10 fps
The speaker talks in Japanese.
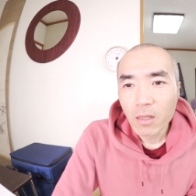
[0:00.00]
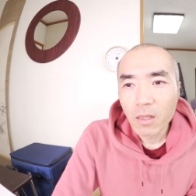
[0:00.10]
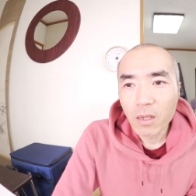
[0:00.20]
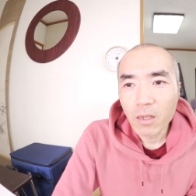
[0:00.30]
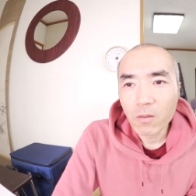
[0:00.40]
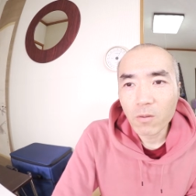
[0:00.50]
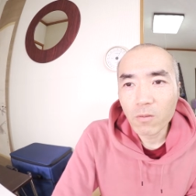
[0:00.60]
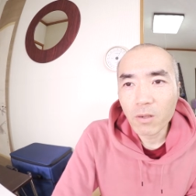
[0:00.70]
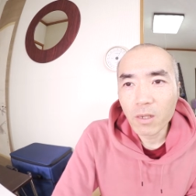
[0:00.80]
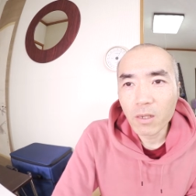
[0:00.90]
であと
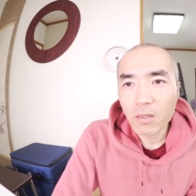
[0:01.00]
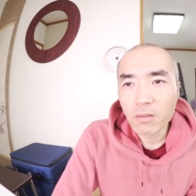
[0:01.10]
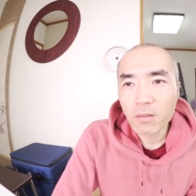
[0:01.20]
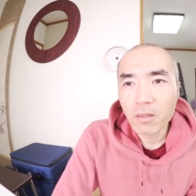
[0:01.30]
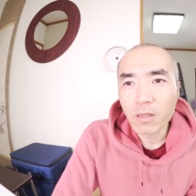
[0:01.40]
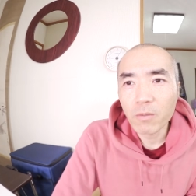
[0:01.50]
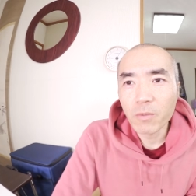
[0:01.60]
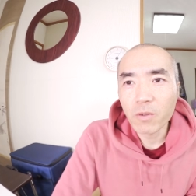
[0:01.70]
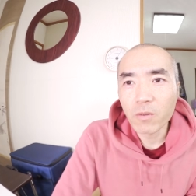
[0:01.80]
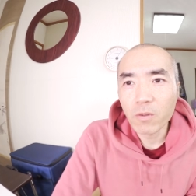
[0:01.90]
は漬
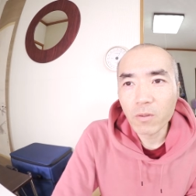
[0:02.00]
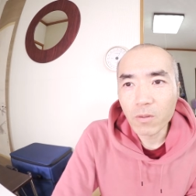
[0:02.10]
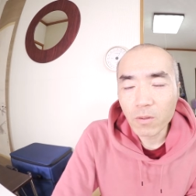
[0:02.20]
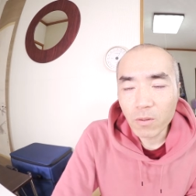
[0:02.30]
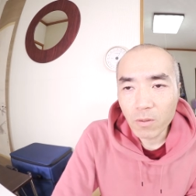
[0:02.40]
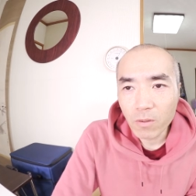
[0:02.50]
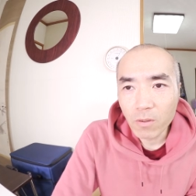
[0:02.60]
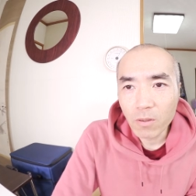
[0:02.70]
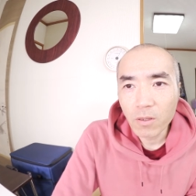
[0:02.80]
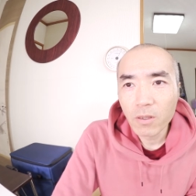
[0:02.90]
物
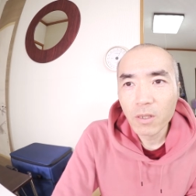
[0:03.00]
と